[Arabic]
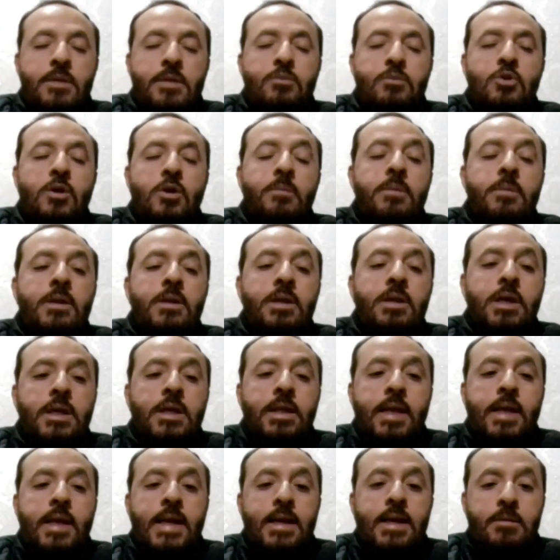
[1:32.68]
من المهم
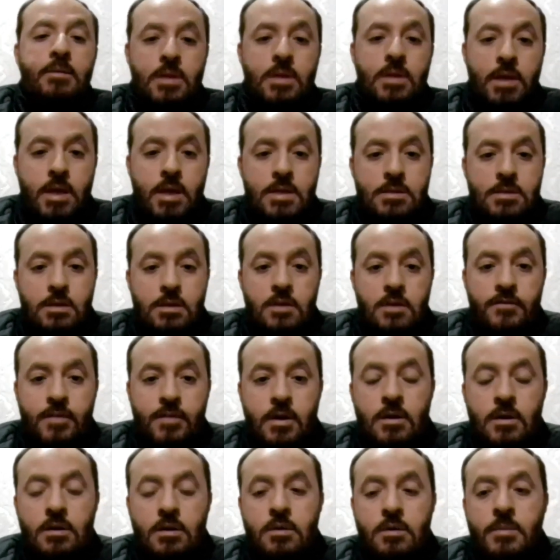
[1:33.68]
ان احنا نعلم الناس
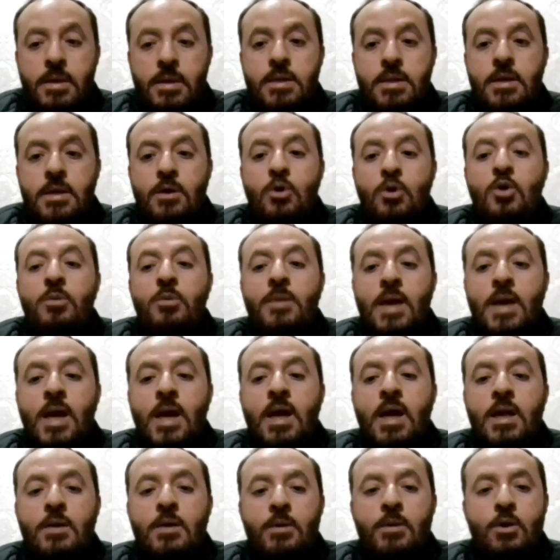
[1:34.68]
الفرق بين الحكم
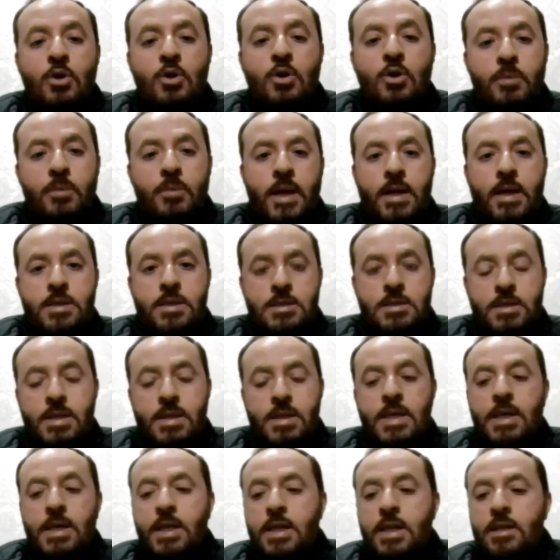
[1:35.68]
العقلي والحكم
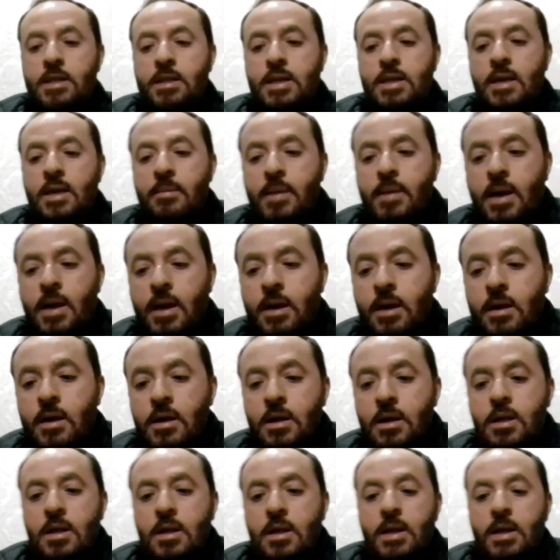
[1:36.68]
العادي ليه لان
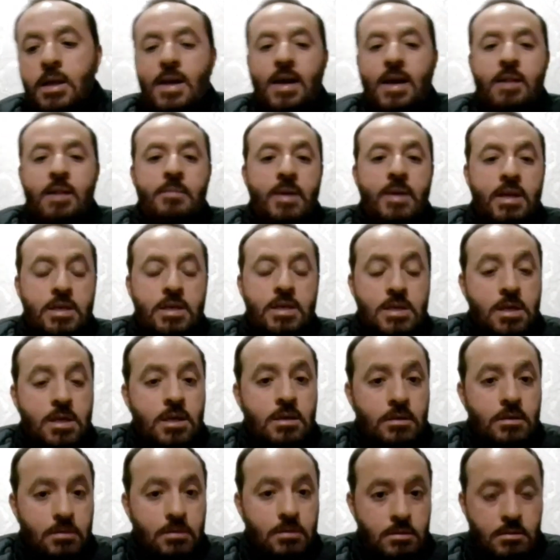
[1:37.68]
الجماعه
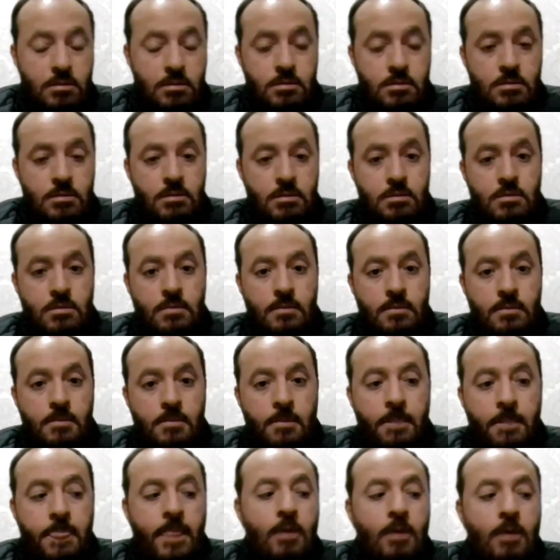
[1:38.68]
العلمانيين
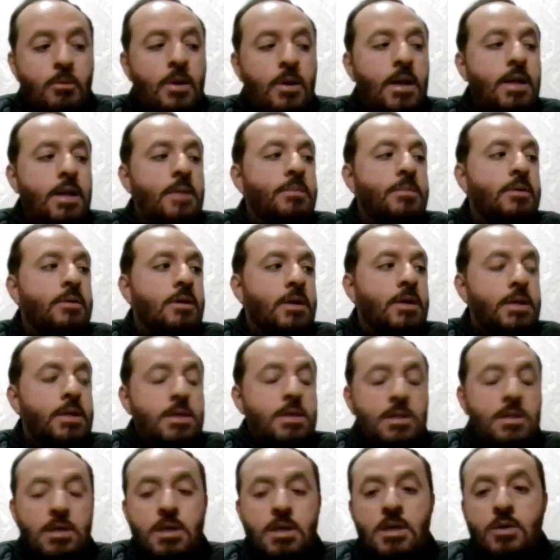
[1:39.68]

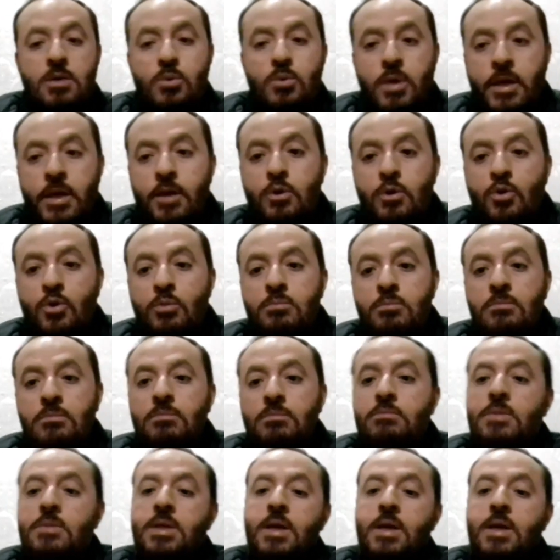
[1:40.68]
والليبراليين
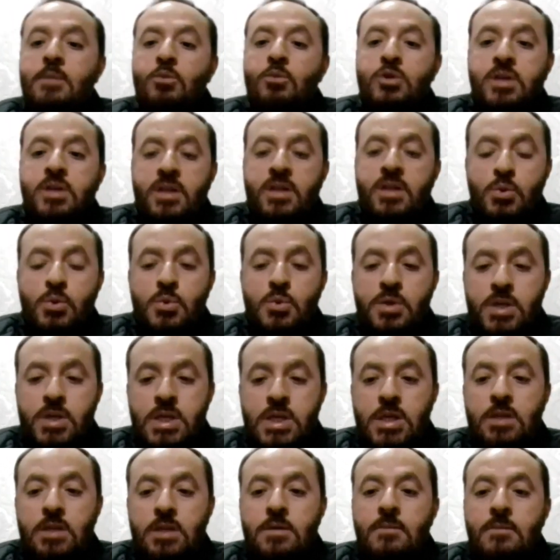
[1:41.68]
وغيرهم من
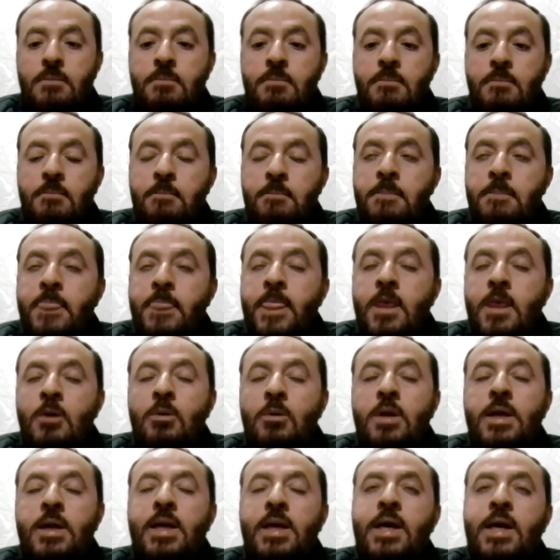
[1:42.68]
المتنورين
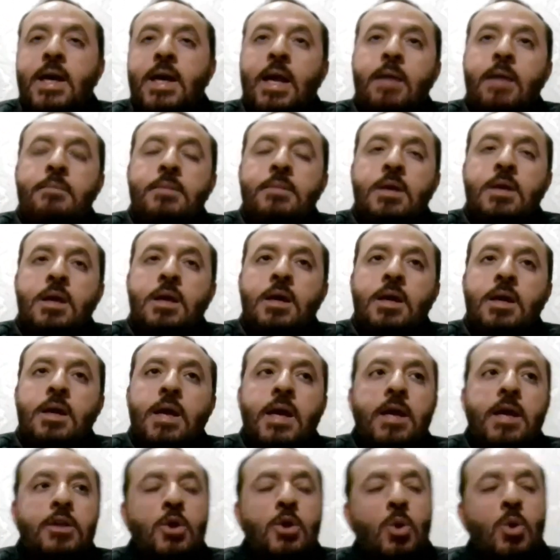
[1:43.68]
يقول لك الكلام
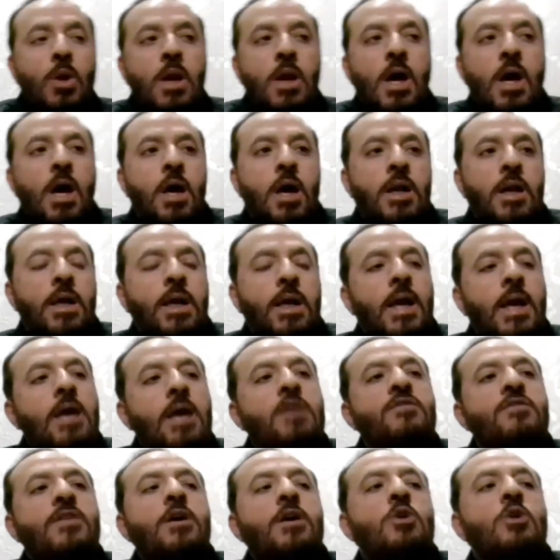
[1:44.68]
ده لا يدخل العقل
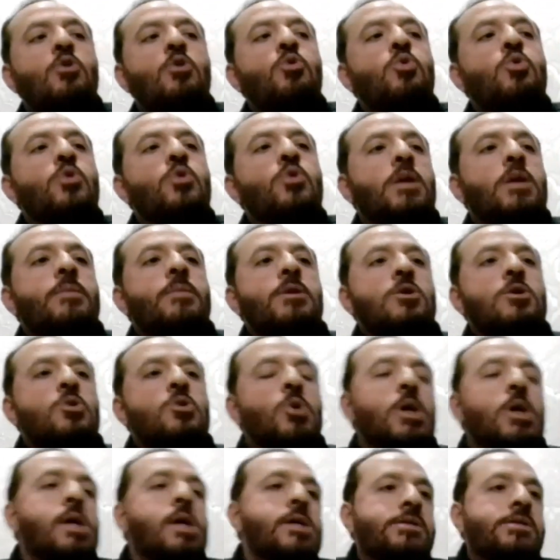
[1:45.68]
كيف يقول
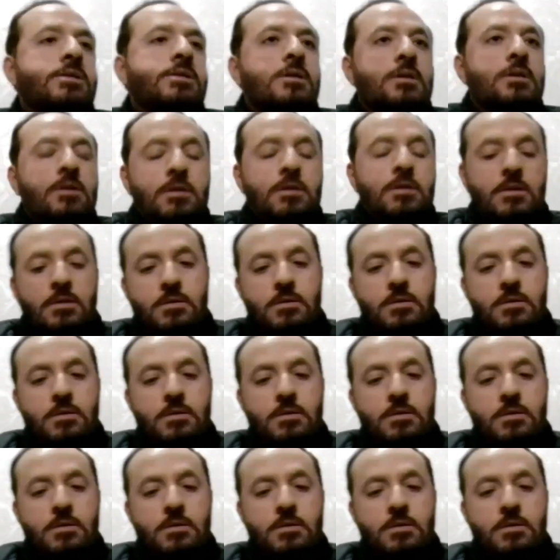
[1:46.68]
النبي هذا